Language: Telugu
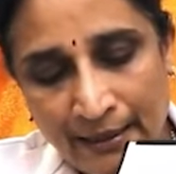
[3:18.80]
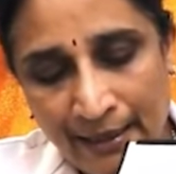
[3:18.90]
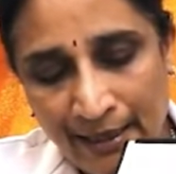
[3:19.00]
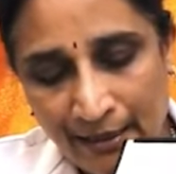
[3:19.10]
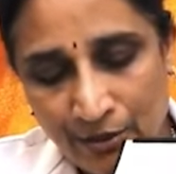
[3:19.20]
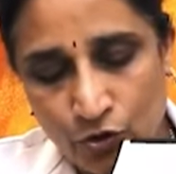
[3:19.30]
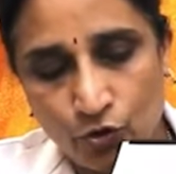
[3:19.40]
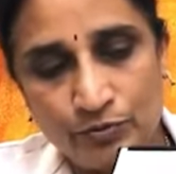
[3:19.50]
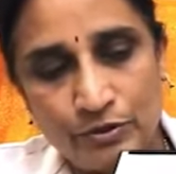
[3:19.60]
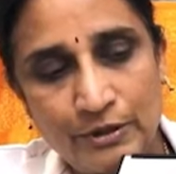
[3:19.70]
ఇక్కడ
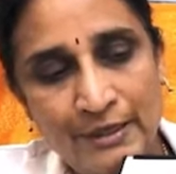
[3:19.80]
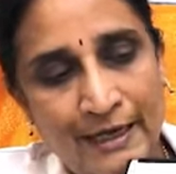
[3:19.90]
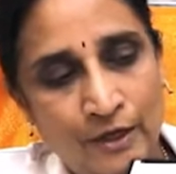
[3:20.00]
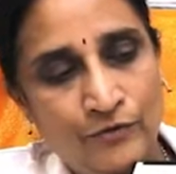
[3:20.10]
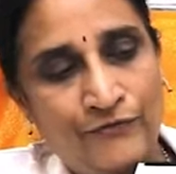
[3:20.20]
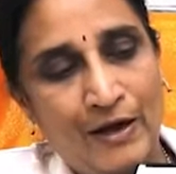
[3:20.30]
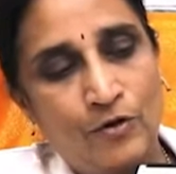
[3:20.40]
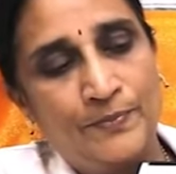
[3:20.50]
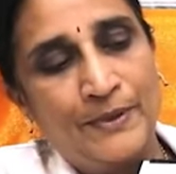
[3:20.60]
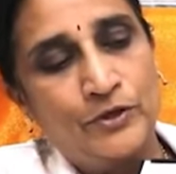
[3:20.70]
ట్యూబ్స్ ఈ రెండు
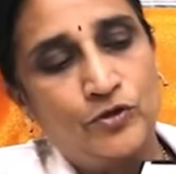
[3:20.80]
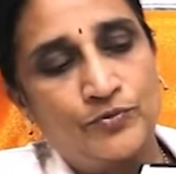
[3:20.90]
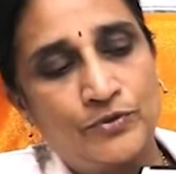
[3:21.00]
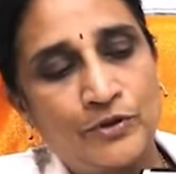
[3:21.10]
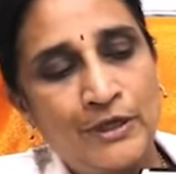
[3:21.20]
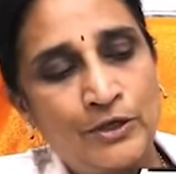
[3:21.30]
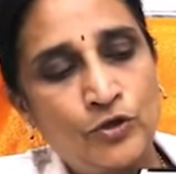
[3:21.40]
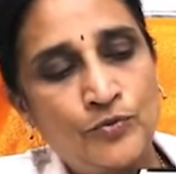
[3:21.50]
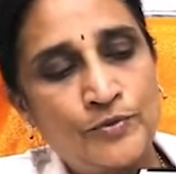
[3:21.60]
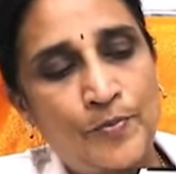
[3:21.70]
ఫెలోపియన్ ట్యూబ్స్ ఈ
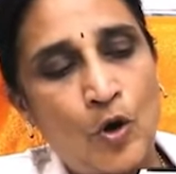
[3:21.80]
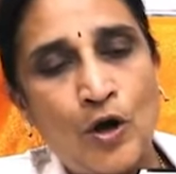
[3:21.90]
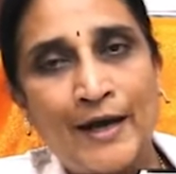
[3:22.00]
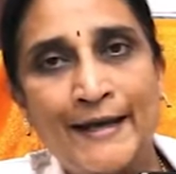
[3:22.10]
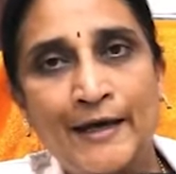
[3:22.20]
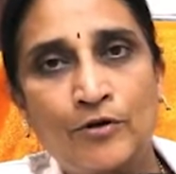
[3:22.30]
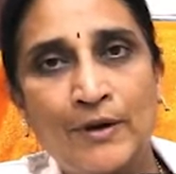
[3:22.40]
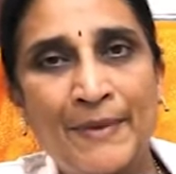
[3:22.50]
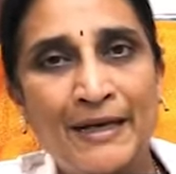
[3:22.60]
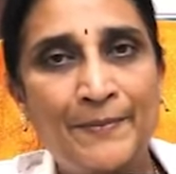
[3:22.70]
ట్యూబ్స్ బ్లాక్ అయినా
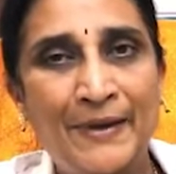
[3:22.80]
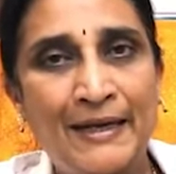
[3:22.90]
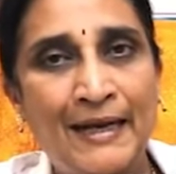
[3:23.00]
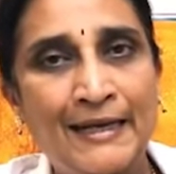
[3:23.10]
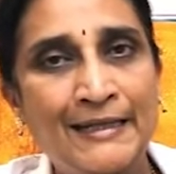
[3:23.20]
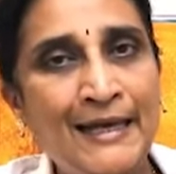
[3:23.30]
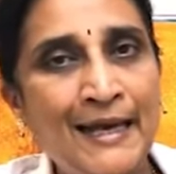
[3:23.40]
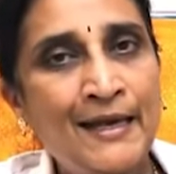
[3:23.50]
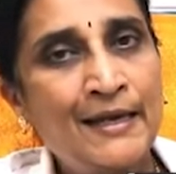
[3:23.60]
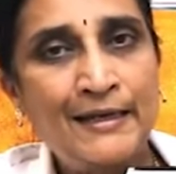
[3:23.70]
కూడా మనకి బిడ్డ అనేది
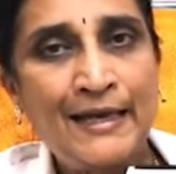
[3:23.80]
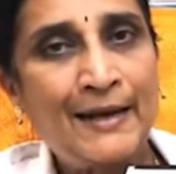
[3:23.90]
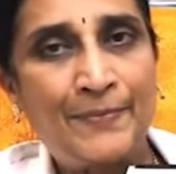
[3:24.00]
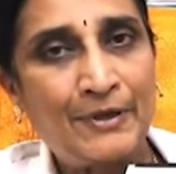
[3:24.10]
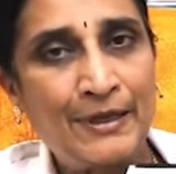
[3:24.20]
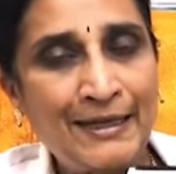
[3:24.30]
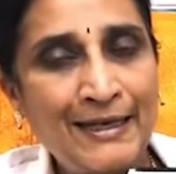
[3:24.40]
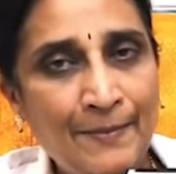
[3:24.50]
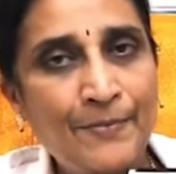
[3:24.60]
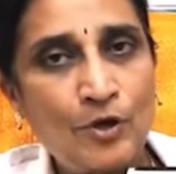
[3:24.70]
ఏర్పడదు
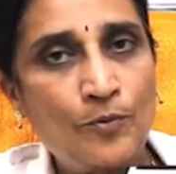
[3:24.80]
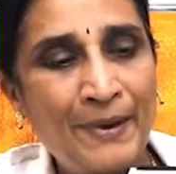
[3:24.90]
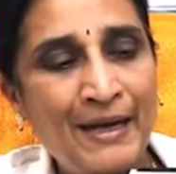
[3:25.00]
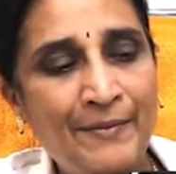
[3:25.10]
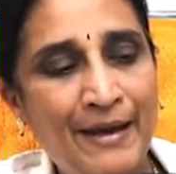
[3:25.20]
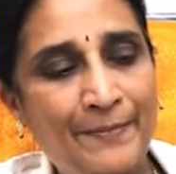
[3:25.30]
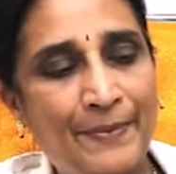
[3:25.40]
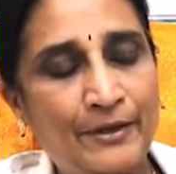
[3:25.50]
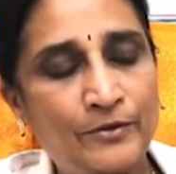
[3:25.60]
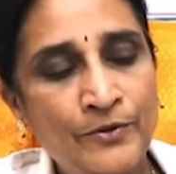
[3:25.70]
అంటే ఎంబ్రియో పిండం
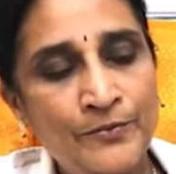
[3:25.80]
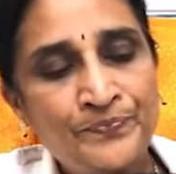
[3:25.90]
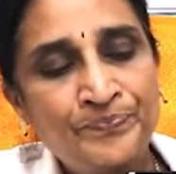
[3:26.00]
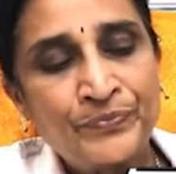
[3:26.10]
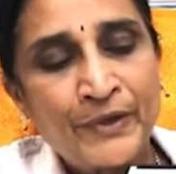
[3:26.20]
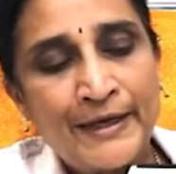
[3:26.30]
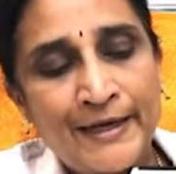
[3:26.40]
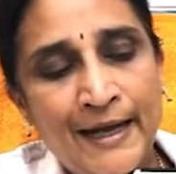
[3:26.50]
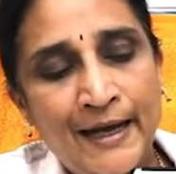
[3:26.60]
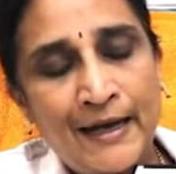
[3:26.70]
ఏర్పడదు
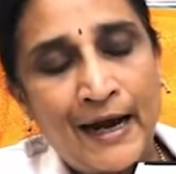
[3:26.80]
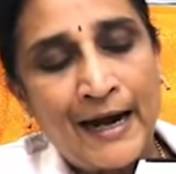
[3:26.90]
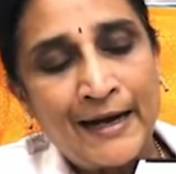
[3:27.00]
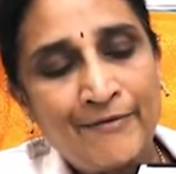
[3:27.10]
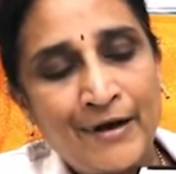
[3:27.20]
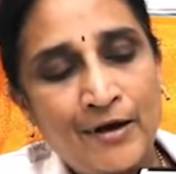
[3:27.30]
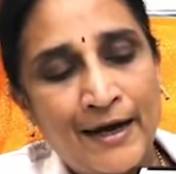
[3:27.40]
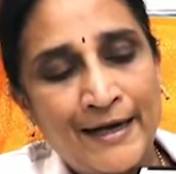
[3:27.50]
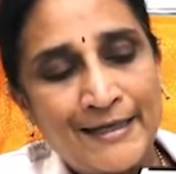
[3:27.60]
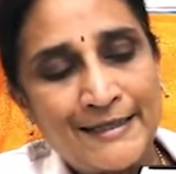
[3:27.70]
ఇక్కడ ఆడవారిలో
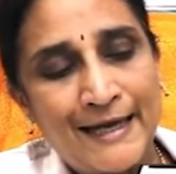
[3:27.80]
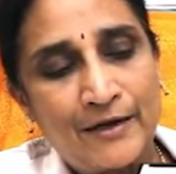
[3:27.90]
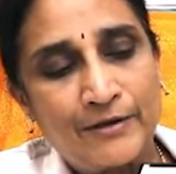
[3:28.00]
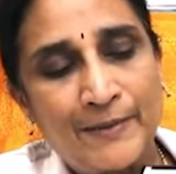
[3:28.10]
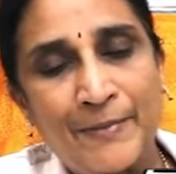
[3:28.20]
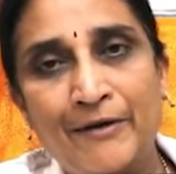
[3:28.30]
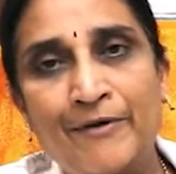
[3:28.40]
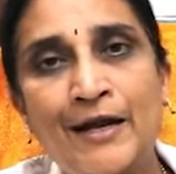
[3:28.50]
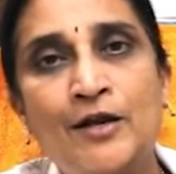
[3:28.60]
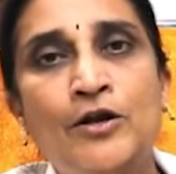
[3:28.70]
అండాశయాలు ఉంటాయి
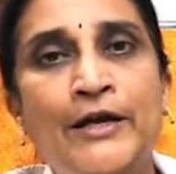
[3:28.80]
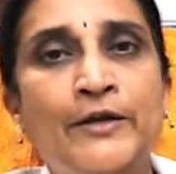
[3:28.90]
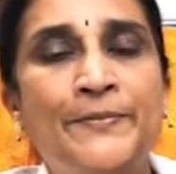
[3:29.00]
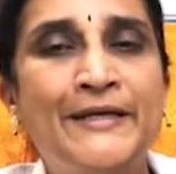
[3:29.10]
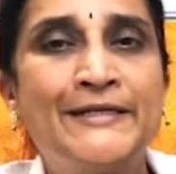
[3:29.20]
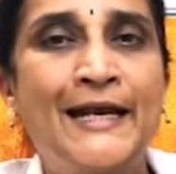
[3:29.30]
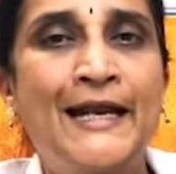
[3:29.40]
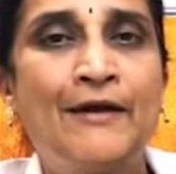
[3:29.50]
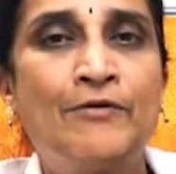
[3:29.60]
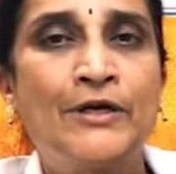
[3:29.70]
మగవాళ్ళలో రెండు బీర్జాలు
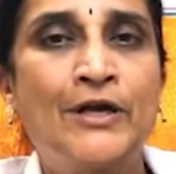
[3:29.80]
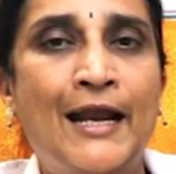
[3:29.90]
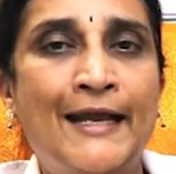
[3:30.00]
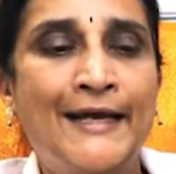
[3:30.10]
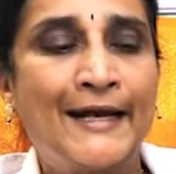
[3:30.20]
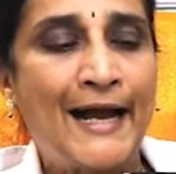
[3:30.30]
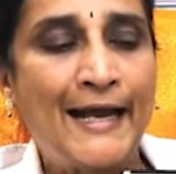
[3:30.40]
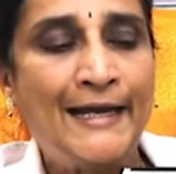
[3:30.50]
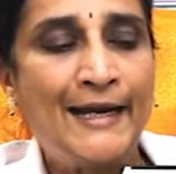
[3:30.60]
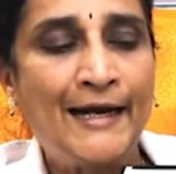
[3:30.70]
అలా ఉంటాయి అలాగే
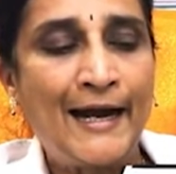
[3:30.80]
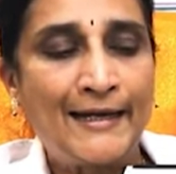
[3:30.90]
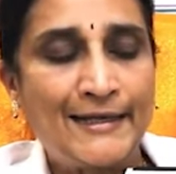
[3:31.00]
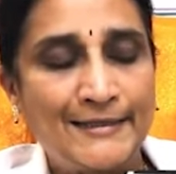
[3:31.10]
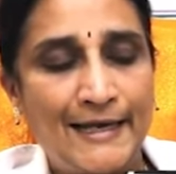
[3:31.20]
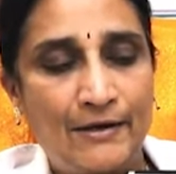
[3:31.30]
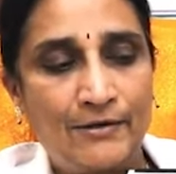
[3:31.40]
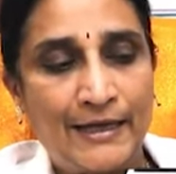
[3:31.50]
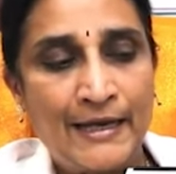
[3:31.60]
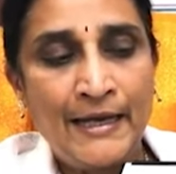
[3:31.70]
కాయల్లాగా అండాశయాలు
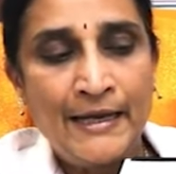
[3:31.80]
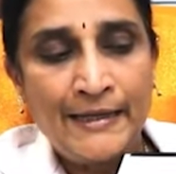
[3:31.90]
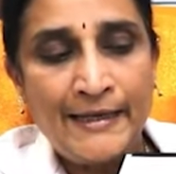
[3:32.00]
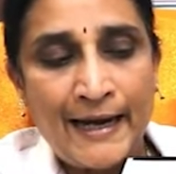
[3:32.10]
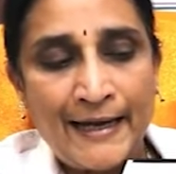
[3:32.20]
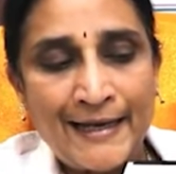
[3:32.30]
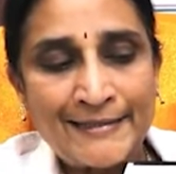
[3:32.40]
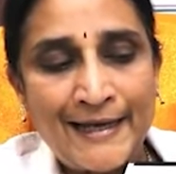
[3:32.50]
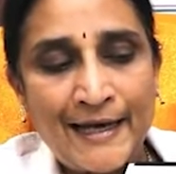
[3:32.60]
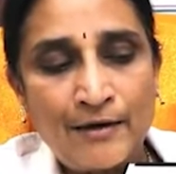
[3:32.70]
ఉంటాయి ఈ
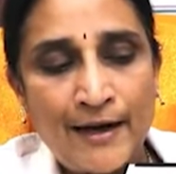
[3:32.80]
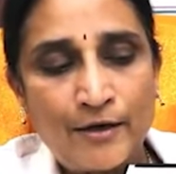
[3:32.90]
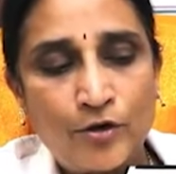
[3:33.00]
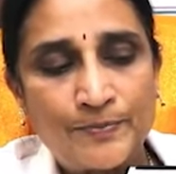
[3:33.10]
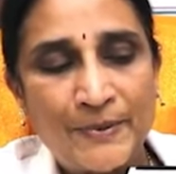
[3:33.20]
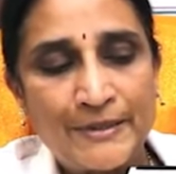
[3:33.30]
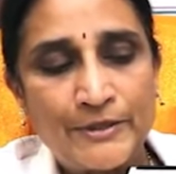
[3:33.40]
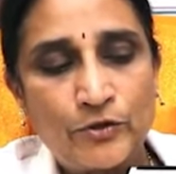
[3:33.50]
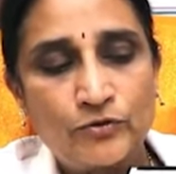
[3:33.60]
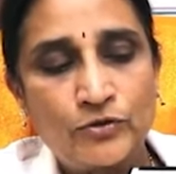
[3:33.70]
అండాశయాలు అండోత్పత్తి
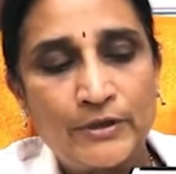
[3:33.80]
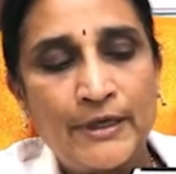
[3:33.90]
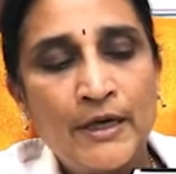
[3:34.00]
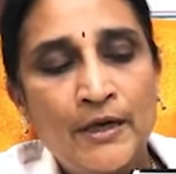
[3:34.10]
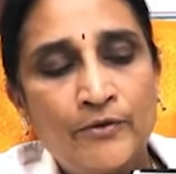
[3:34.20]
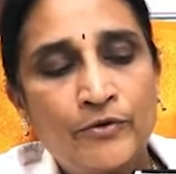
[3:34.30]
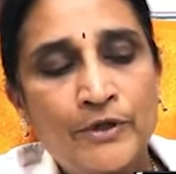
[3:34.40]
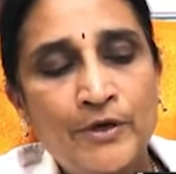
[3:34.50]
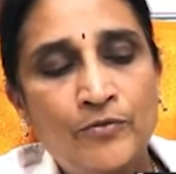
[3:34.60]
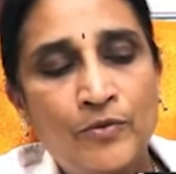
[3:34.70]
జరుగుతుంది
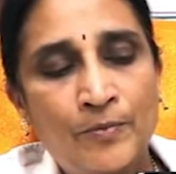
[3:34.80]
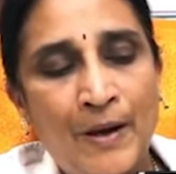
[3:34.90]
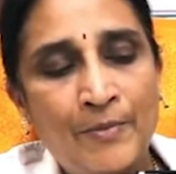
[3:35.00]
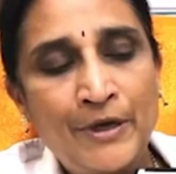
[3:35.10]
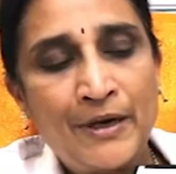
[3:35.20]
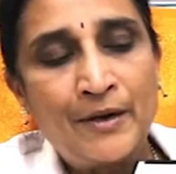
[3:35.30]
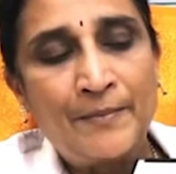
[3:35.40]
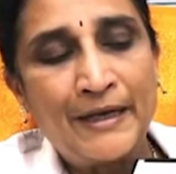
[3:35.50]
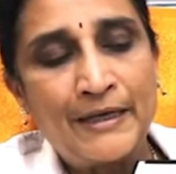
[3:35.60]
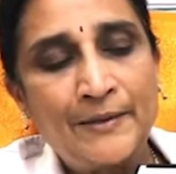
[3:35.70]
ఉదయం మామూలుగా
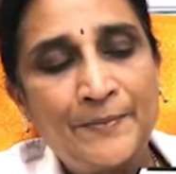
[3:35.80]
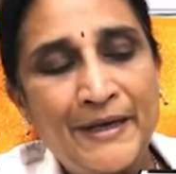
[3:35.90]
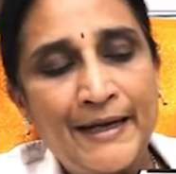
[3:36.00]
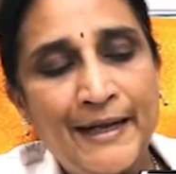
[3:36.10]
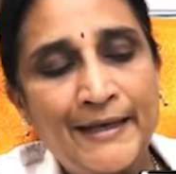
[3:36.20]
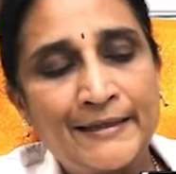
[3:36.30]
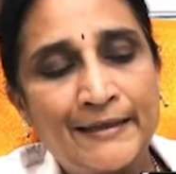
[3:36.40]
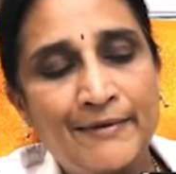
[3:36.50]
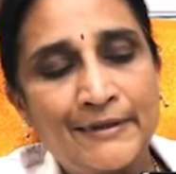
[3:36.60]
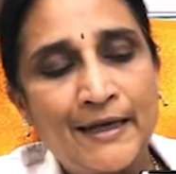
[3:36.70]
మనకి పీరియడ్ అయిన
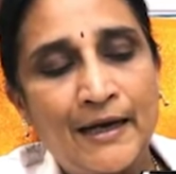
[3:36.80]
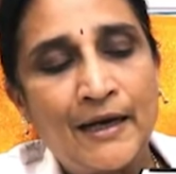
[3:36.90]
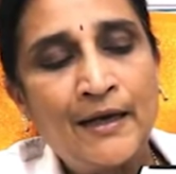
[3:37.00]
తర్వాత